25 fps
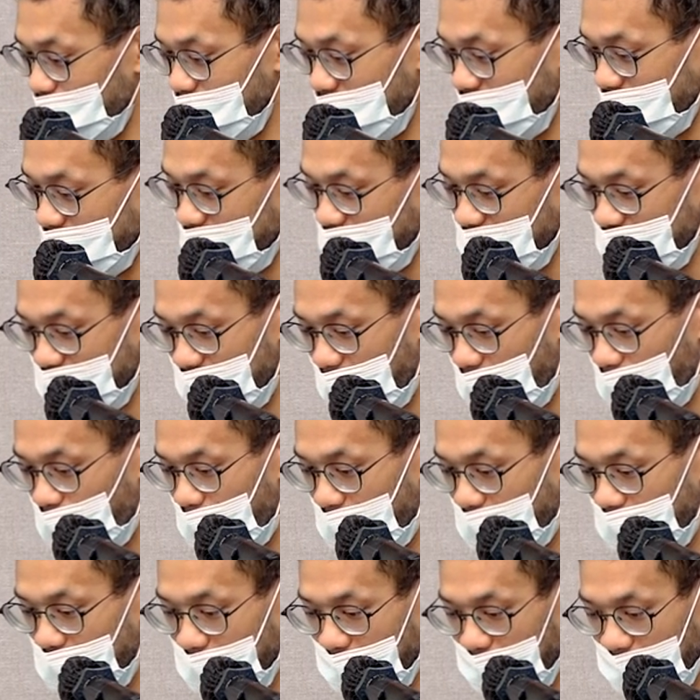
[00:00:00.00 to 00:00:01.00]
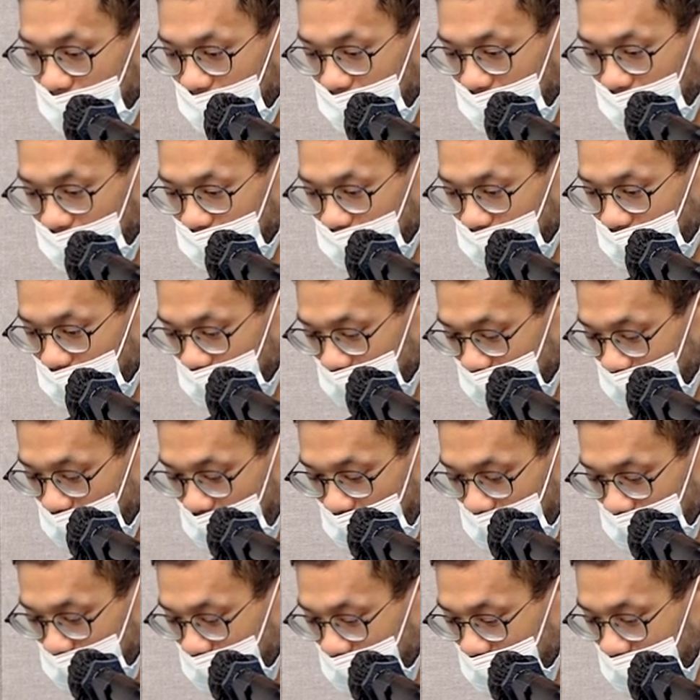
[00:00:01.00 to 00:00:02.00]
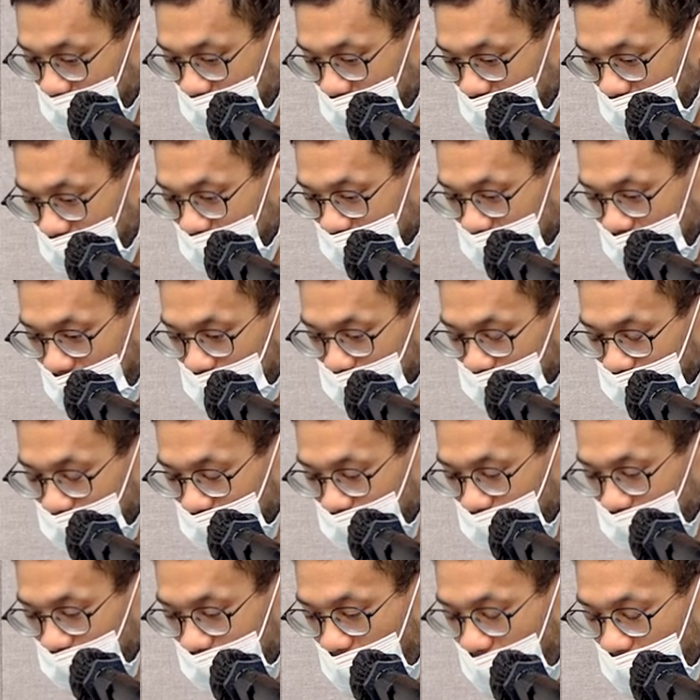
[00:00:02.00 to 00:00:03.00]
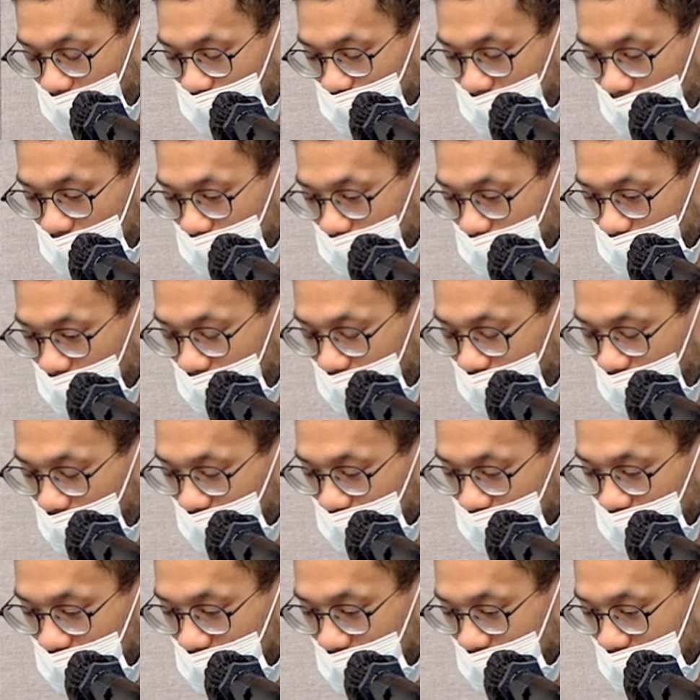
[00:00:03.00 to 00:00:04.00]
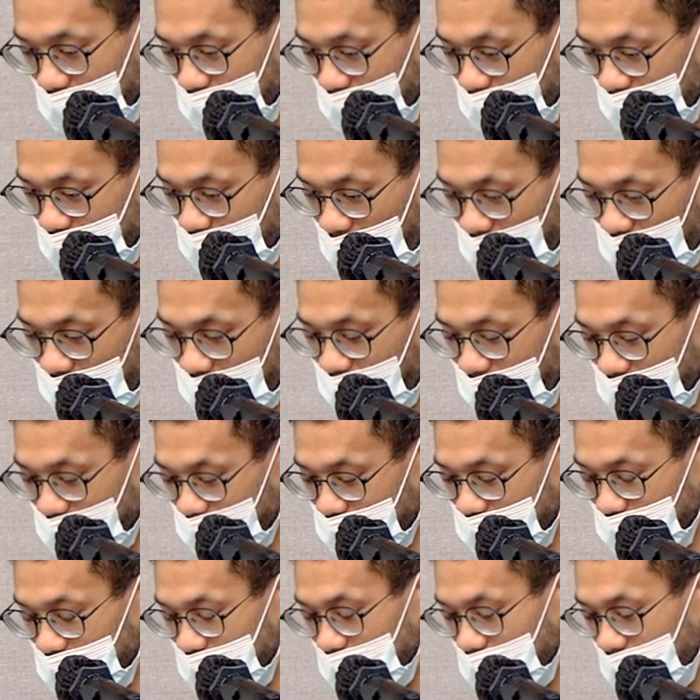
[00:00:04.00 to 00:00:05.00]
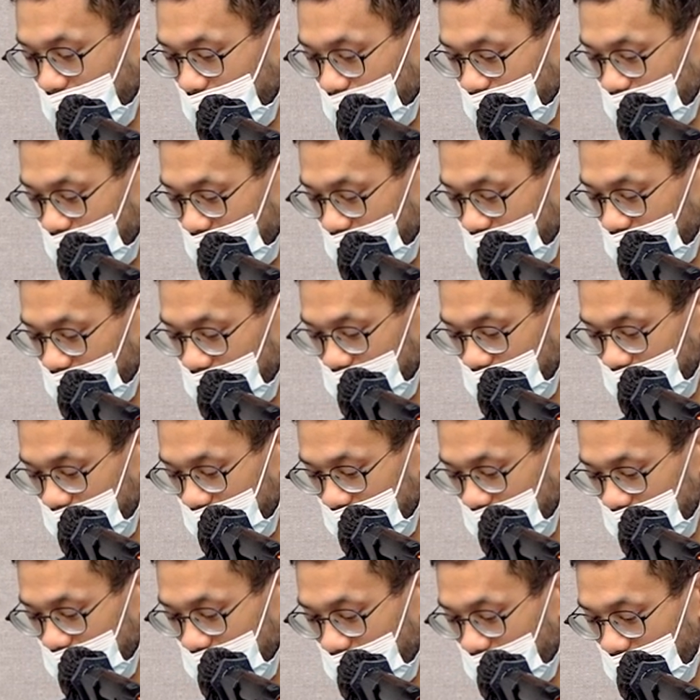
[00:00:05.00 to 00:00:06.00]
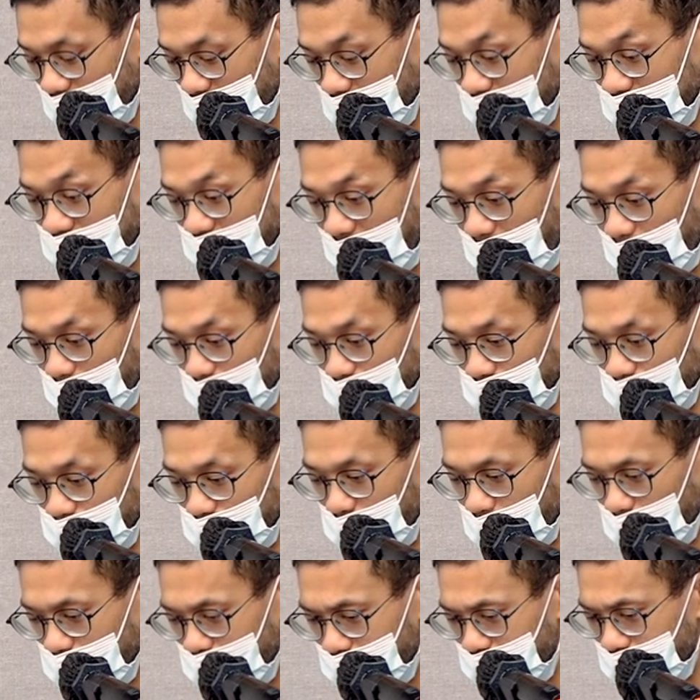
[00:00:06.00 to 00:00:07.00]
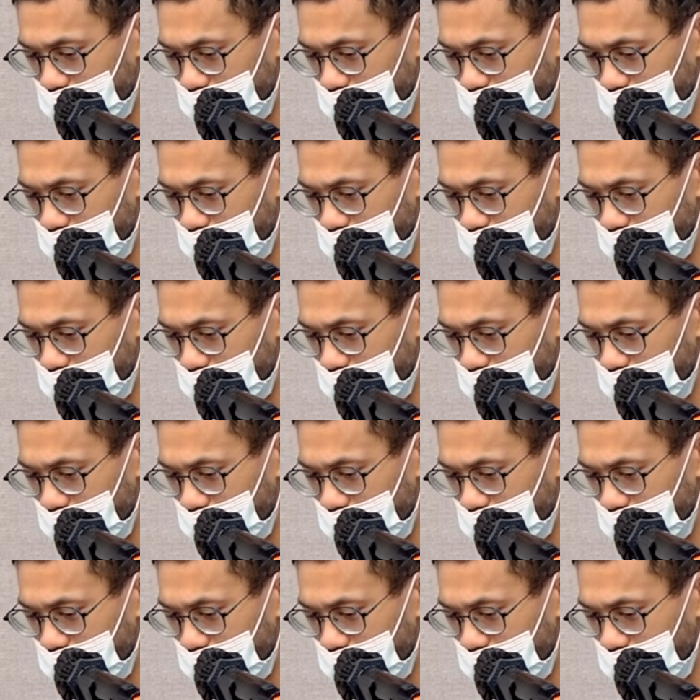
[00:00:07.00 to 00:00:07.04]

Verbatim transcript: 程讲完，那跟大家提一下，就是用 Calling Multiplatform 的开发方式流程以及呃一些好处。